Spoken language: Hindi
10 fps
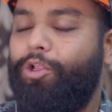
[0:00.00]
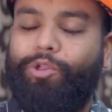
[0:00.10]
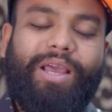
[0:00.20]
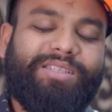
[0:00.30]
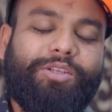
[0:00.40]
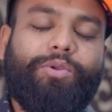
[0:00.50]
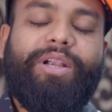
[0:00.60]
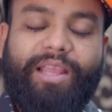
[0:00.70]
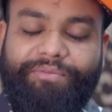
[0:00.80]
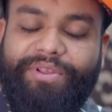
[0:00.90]
तो ऐसे तो
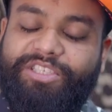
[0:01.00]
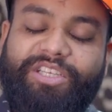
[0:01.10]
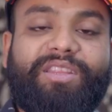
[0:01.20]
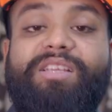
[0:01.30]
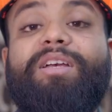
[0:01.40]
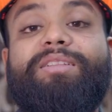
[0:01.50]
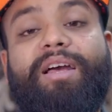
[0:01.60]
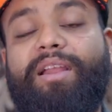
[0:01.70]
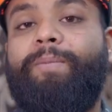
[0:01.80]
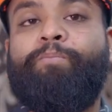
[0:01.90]
इंडिया फिर जीत नहीं सकता ना